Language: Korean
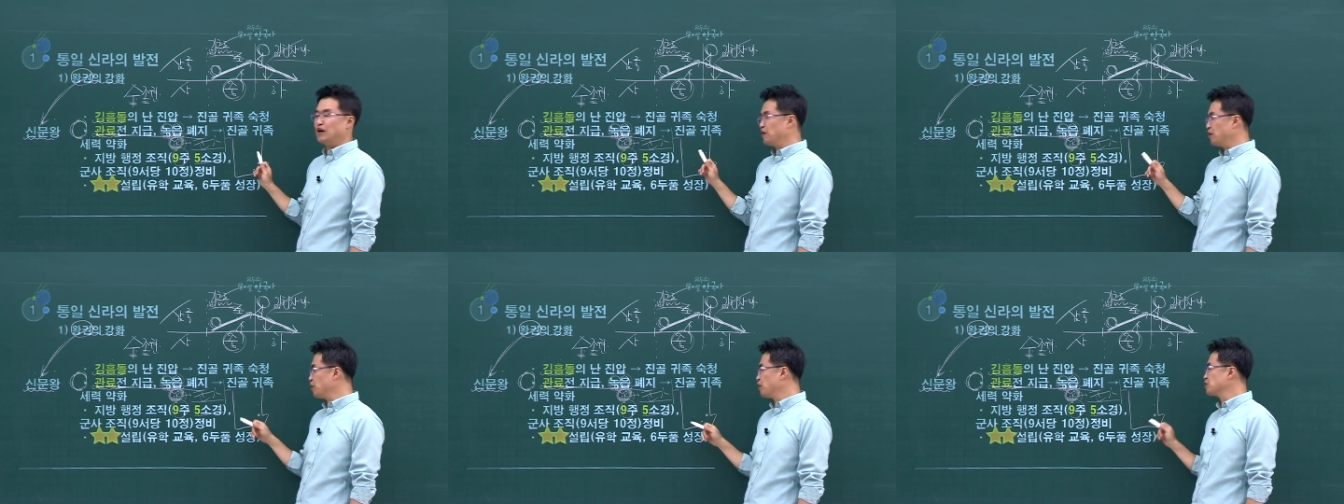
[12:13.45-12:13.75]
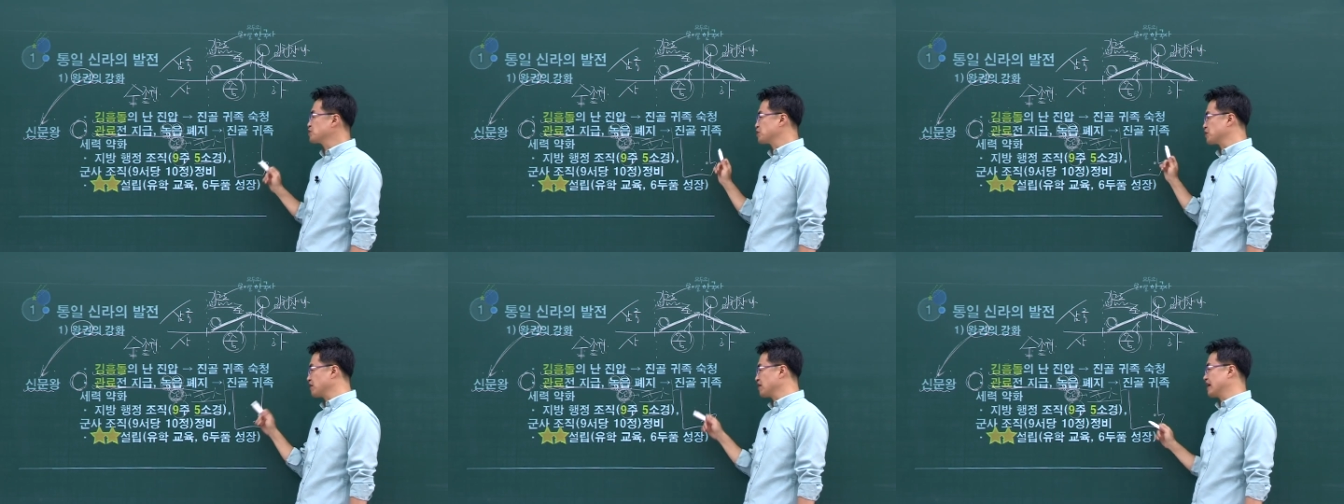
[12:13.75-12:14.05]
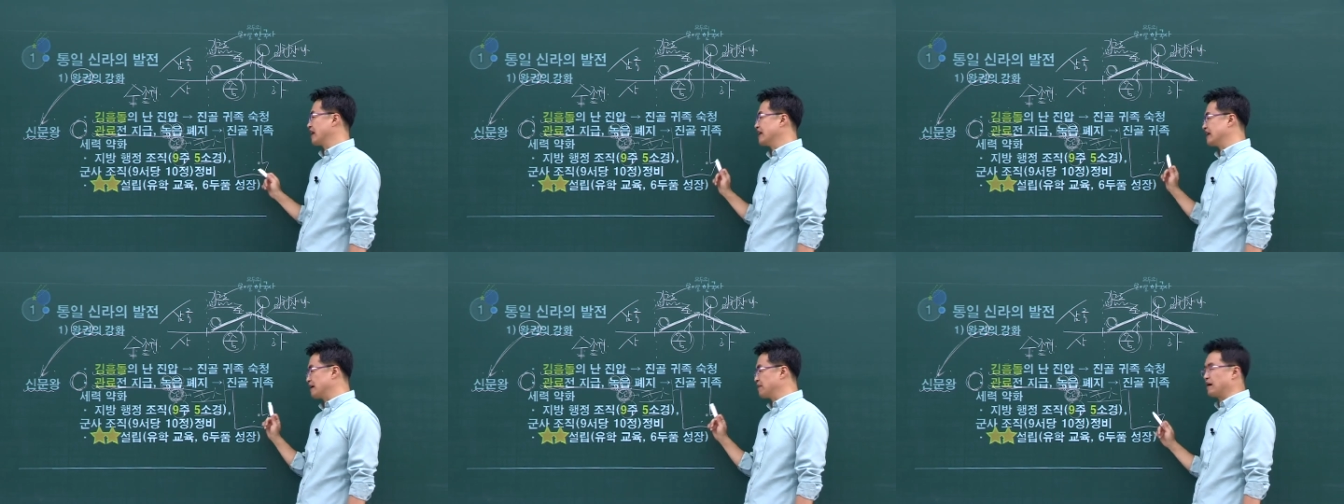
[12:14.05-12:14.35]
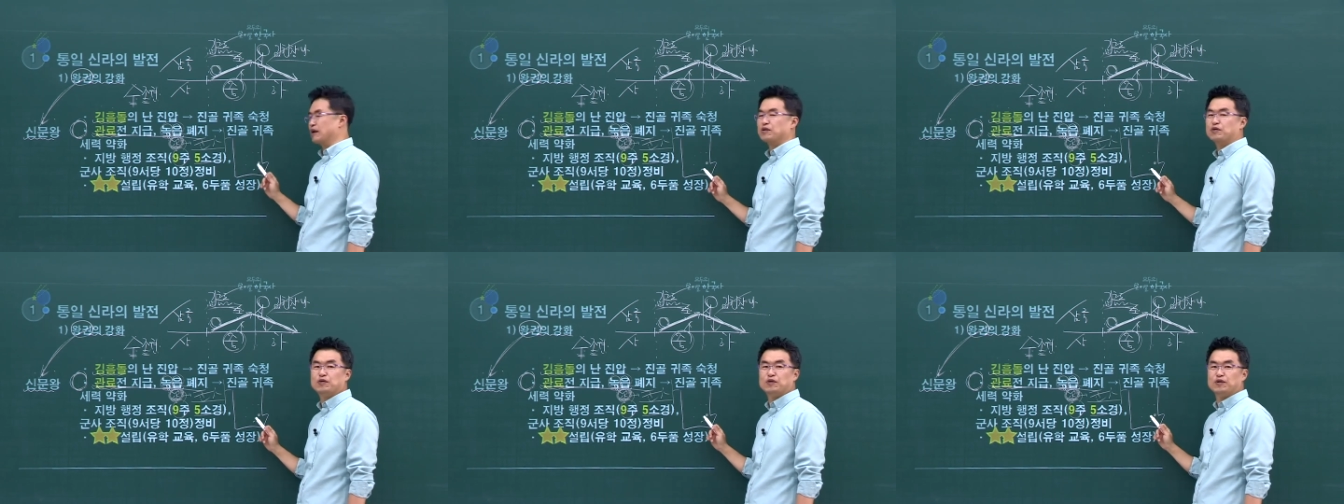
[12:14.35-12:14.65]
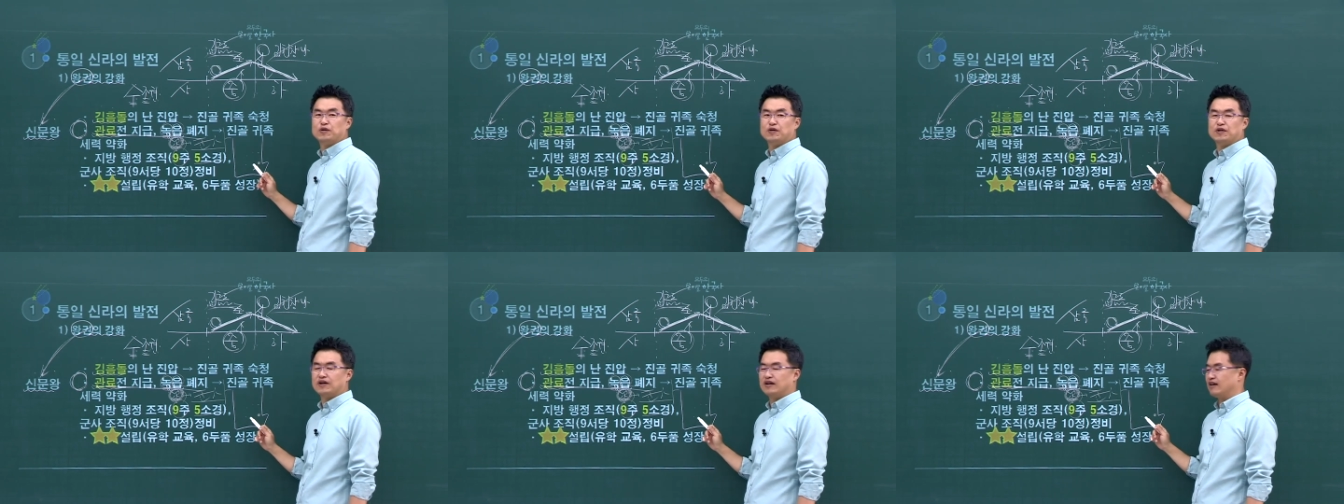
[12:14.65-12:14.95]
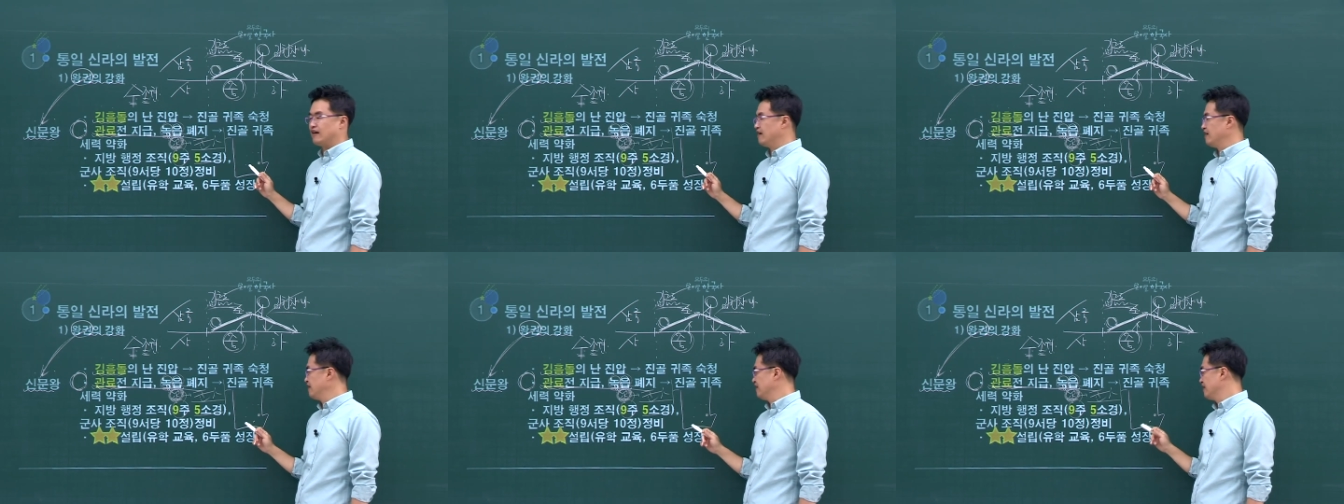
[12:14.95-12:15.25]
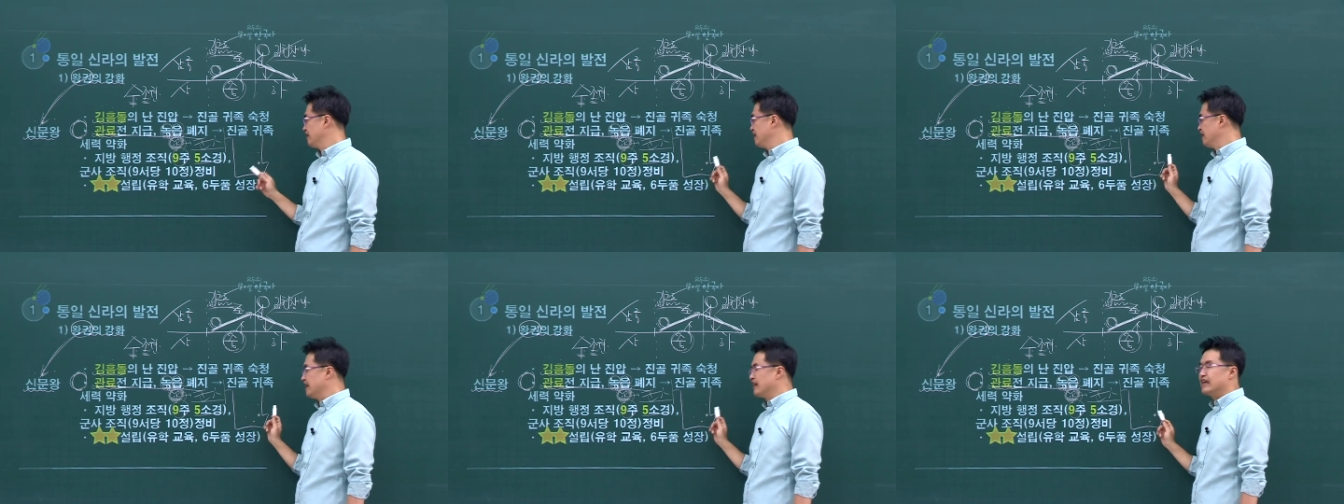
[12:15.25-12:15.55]
오수경이야 이게 바로. 어?
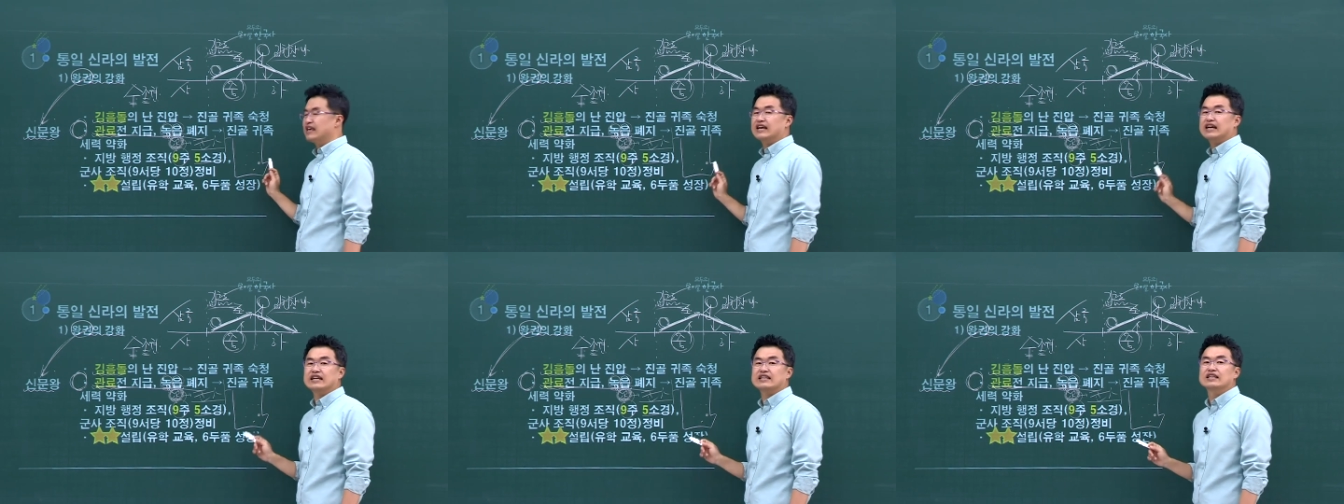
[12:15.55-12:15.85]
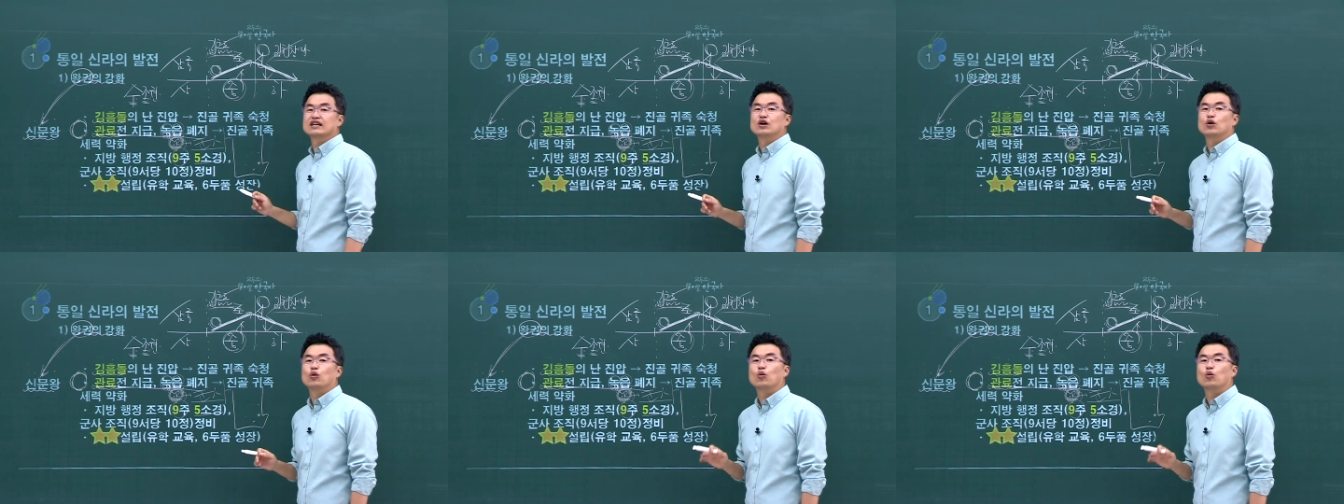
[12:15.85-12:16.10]
그러니까